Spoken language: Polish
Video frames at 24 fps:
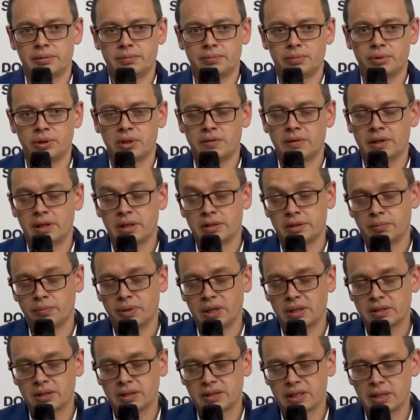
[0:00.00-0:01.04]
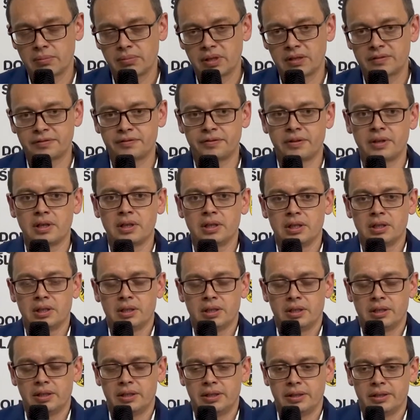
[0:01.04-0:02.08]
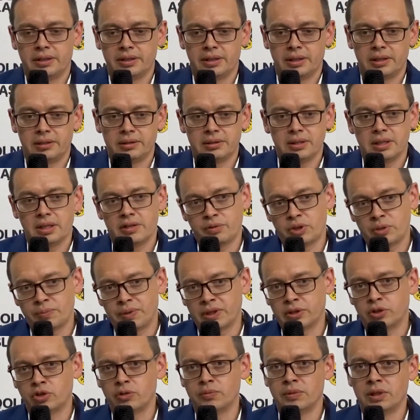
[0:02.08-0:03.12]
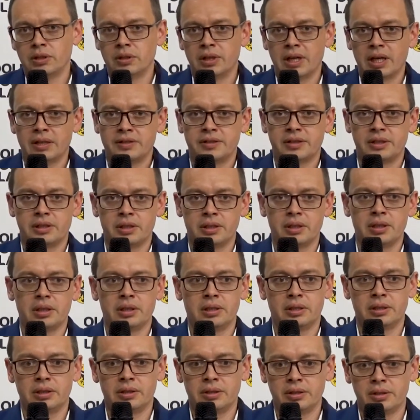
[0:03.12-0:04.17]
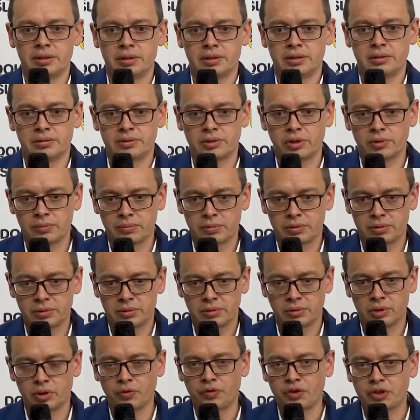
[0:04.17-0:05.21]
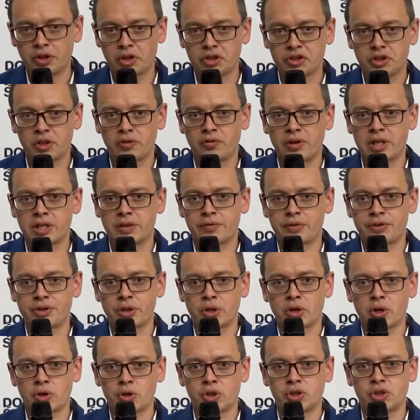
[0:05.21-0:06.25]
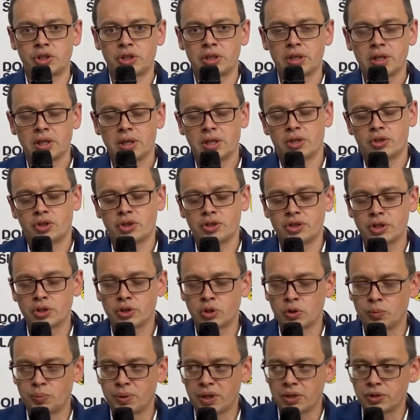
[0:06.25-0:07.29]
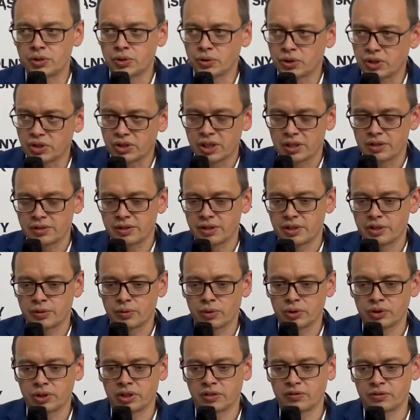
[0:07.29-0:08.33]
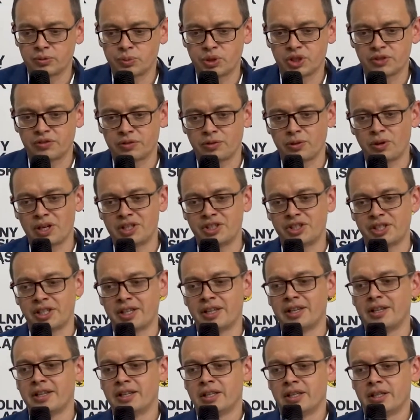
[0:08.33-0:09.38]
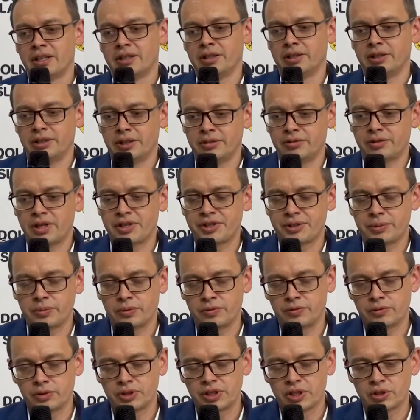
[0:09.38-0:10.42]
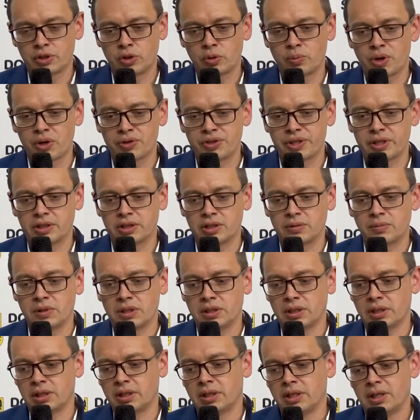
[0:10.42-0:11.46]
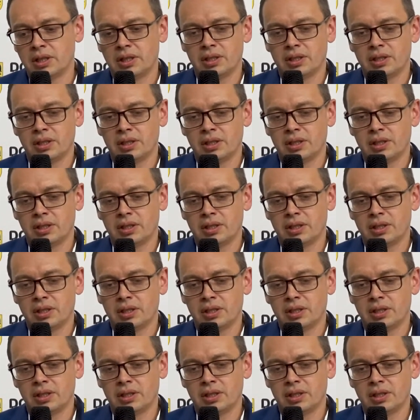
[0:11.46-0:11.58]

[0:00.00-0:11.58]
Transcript: Budowane są place zabaw E, no a w przypadku melioracji e, to są to dofinansowanie wysokości 35 tysięcy złotych przy wkładzie e, własnym 20% gminy,